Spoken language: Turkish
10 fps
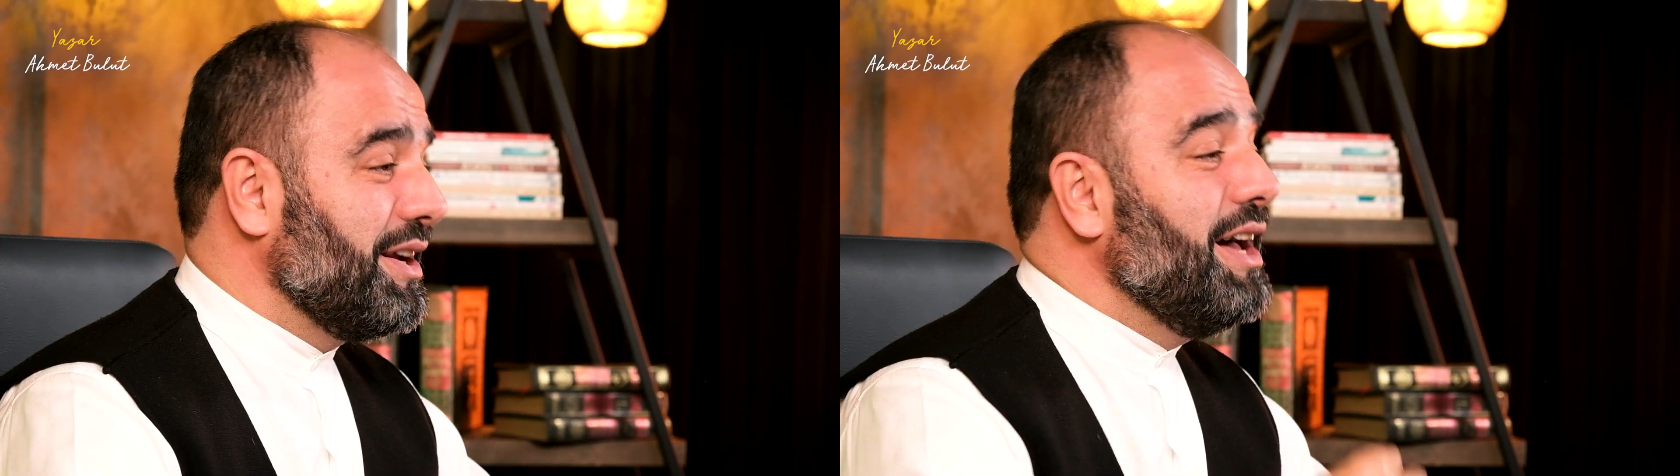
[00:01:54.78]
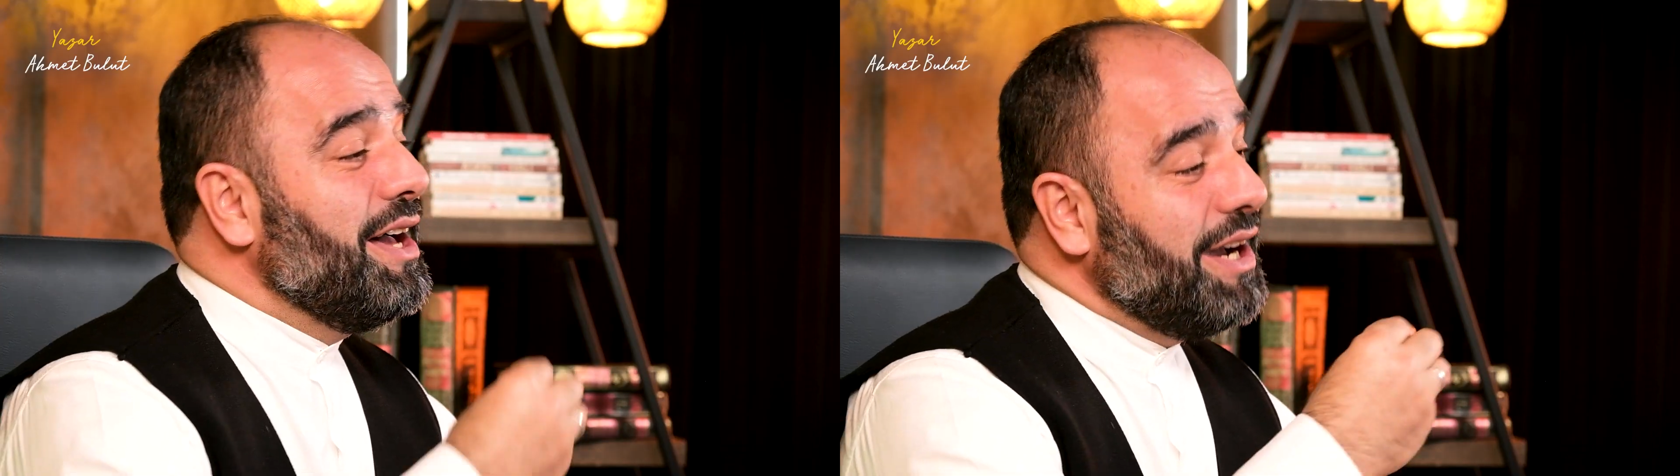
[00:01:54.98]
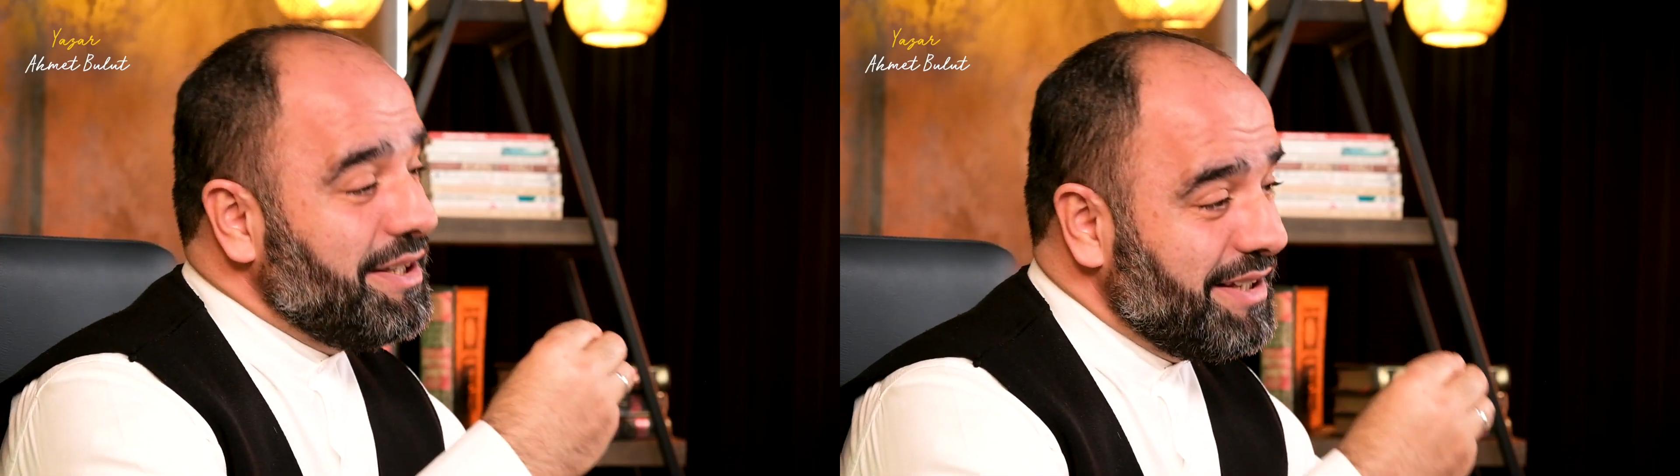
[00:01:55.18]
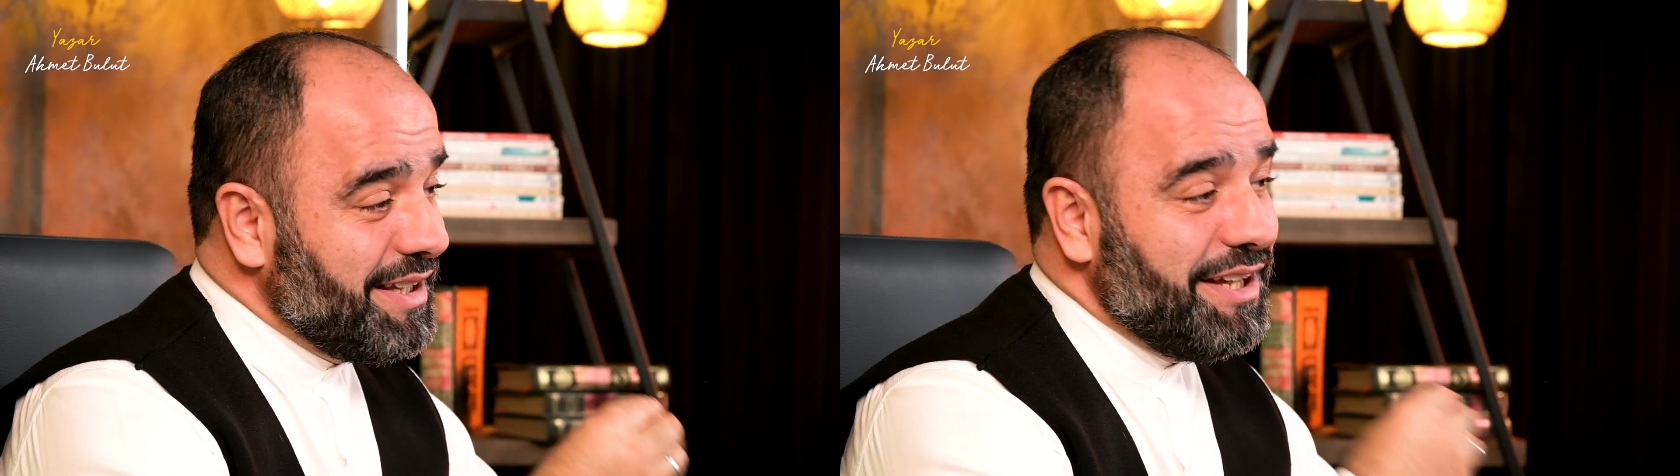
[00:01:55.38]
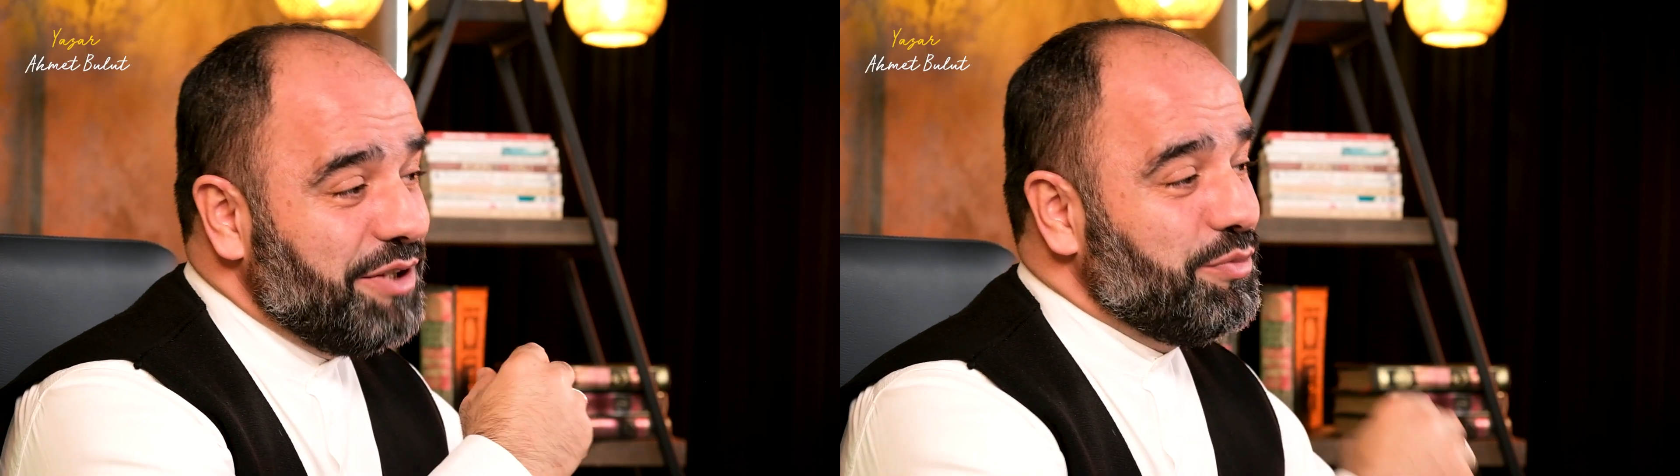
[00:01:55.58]
Hadi
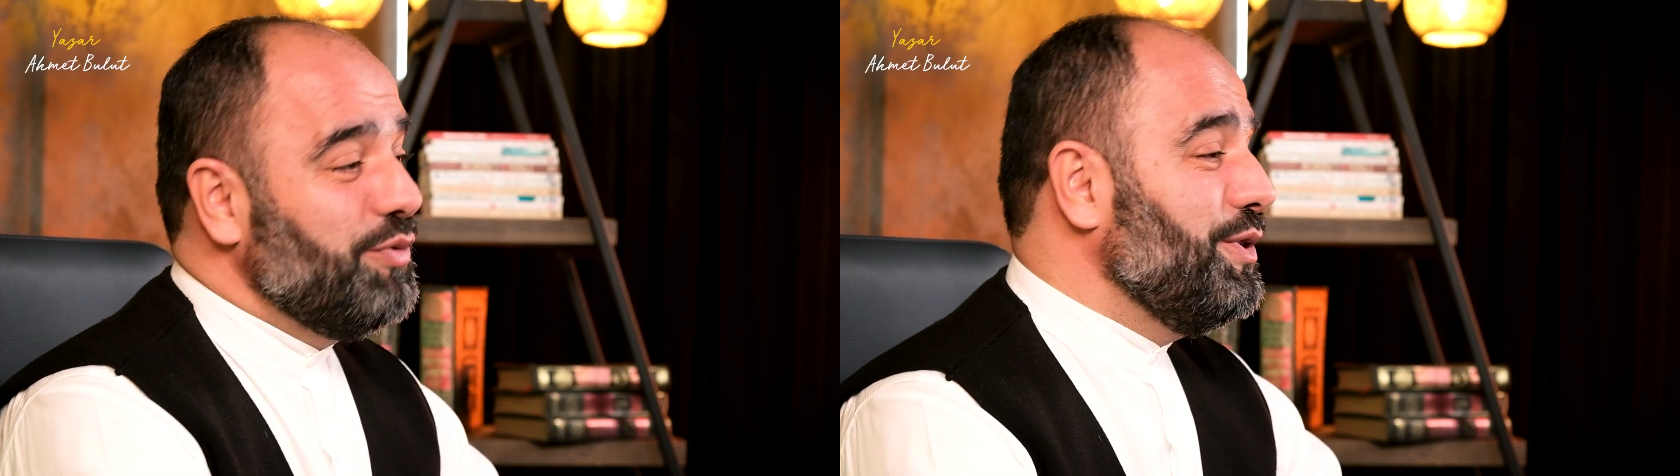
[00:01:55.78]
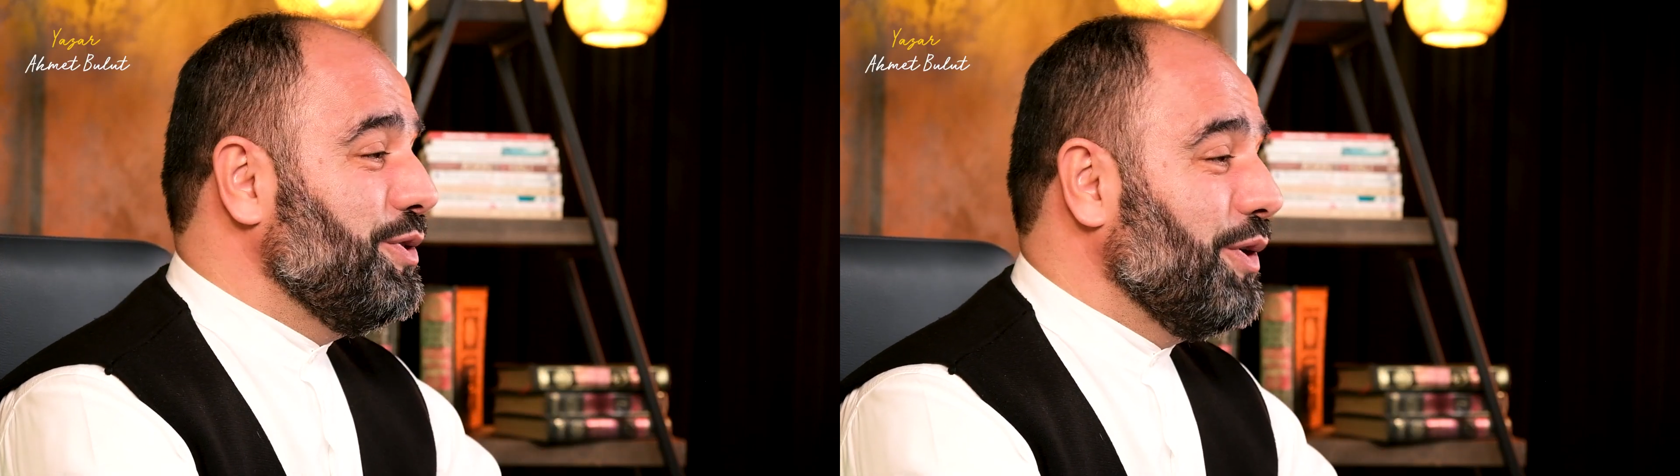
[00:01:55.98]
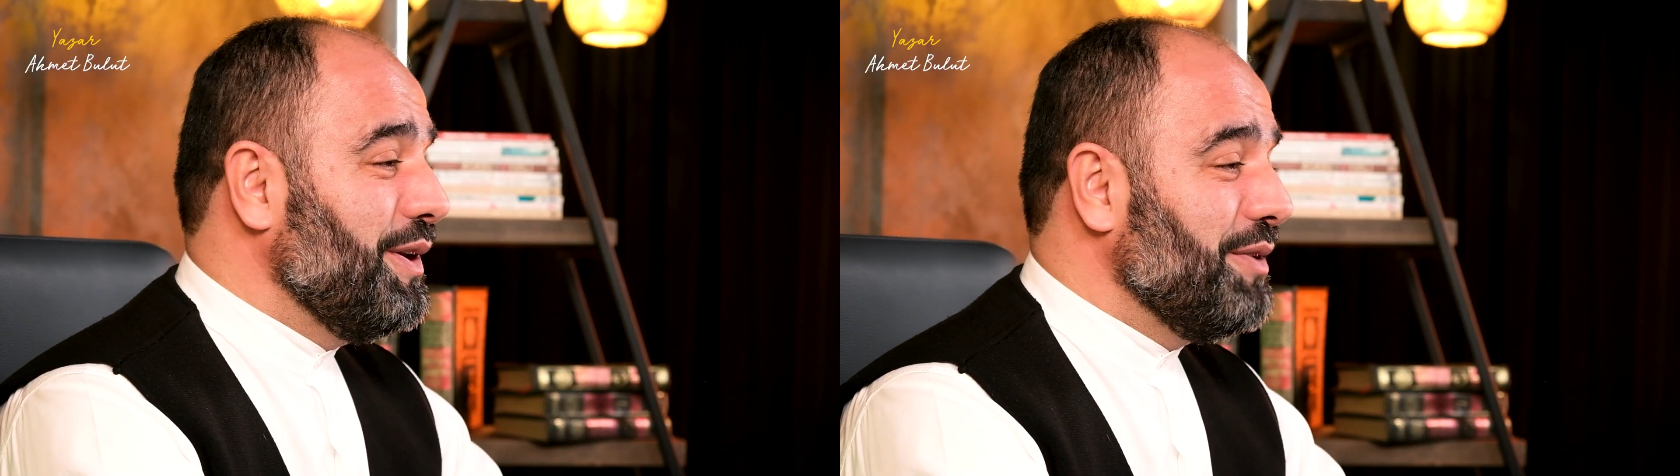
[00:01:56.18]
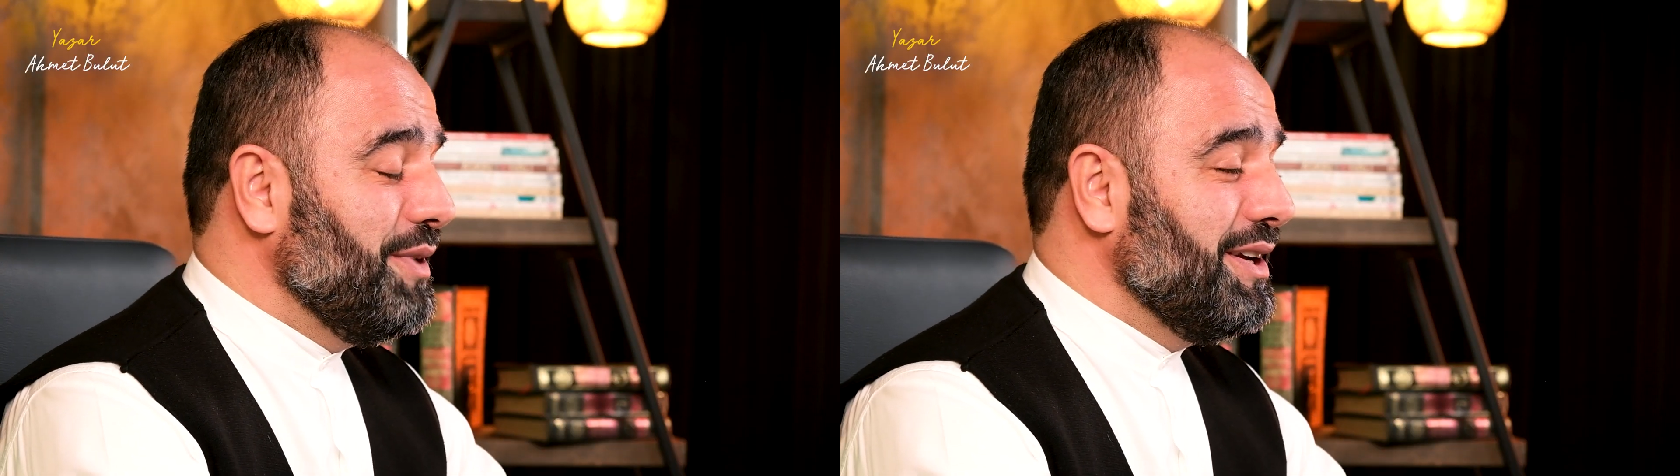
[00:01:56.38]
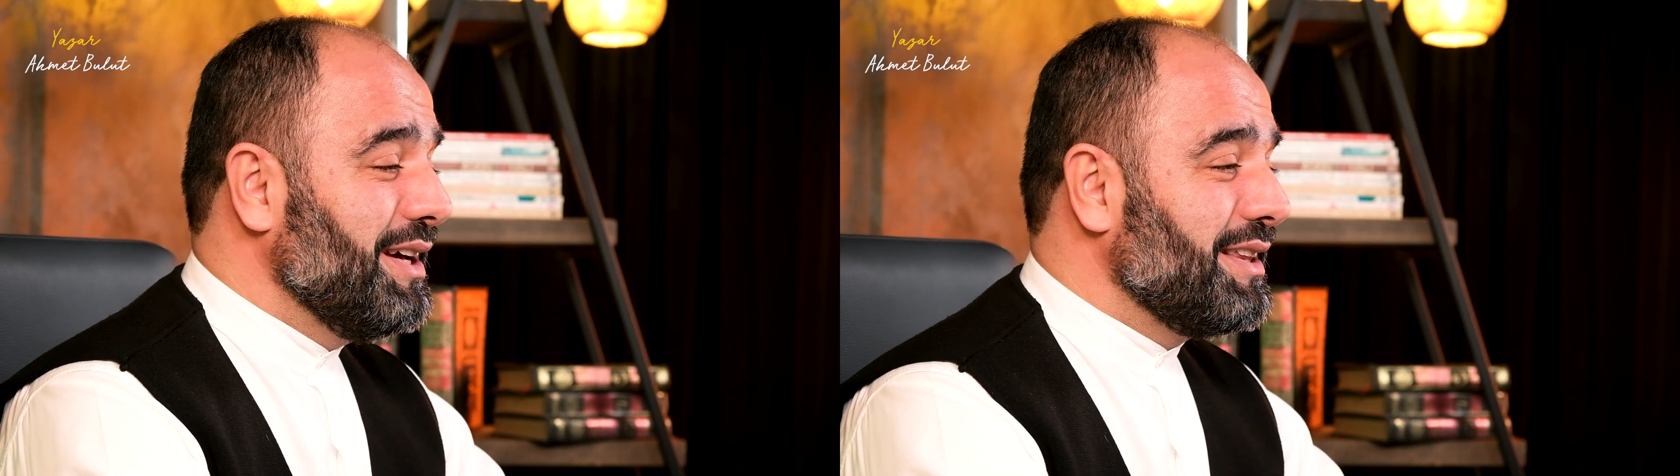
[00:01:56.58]
gelin bu videoyla
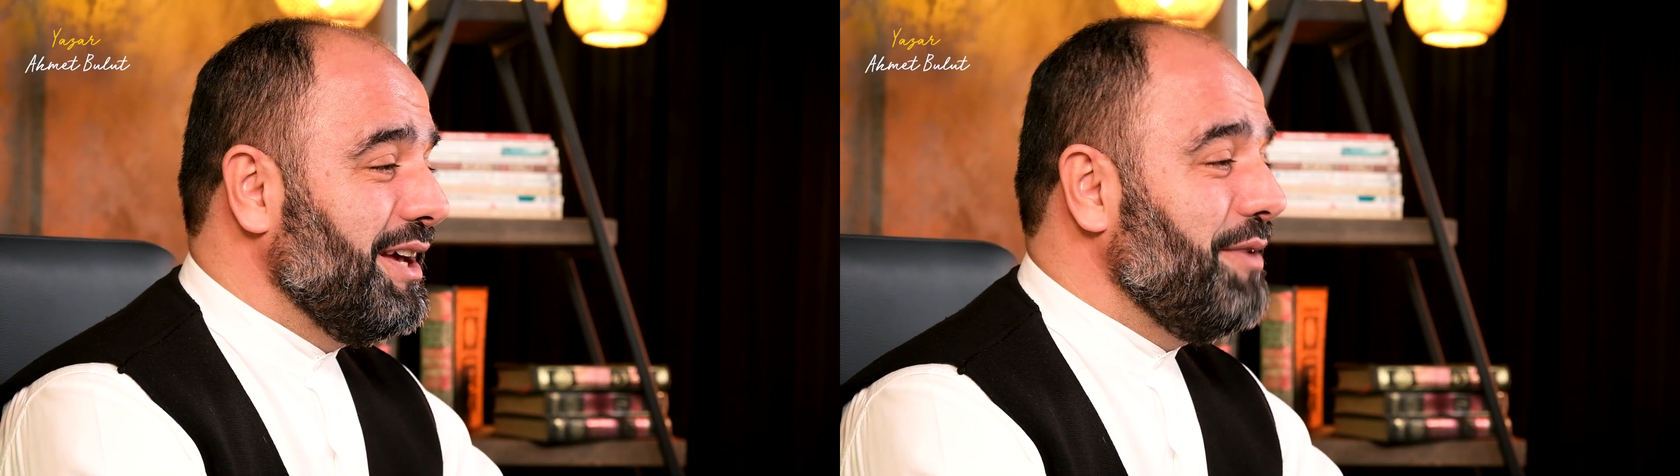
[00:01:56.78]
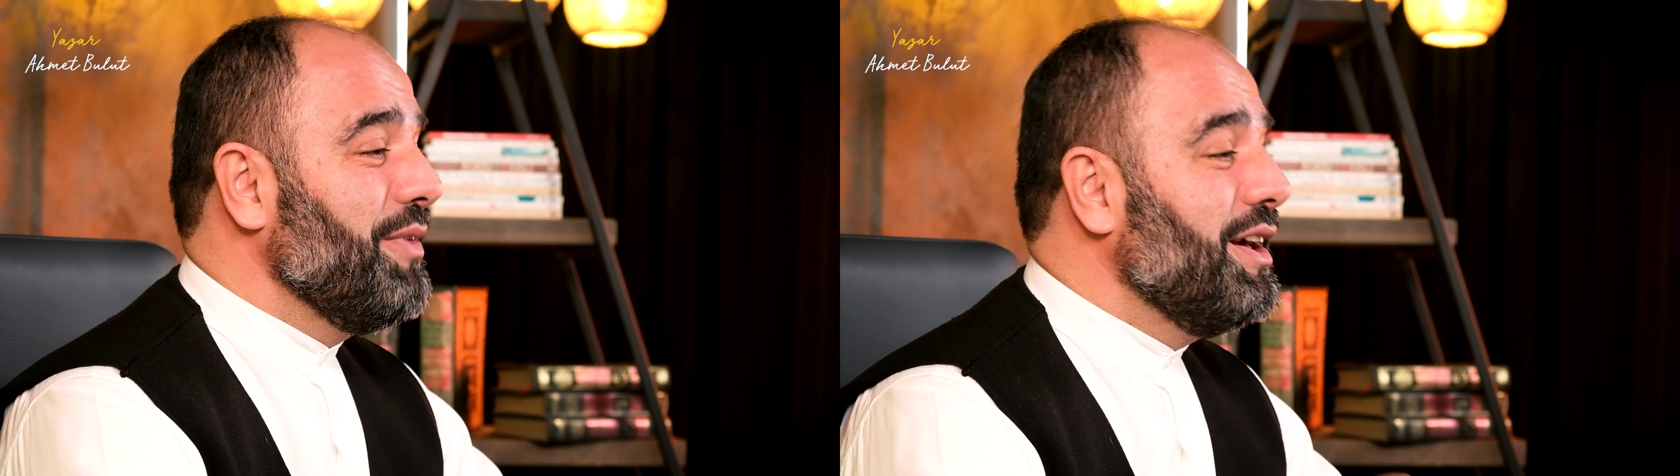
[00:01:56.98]
birlikte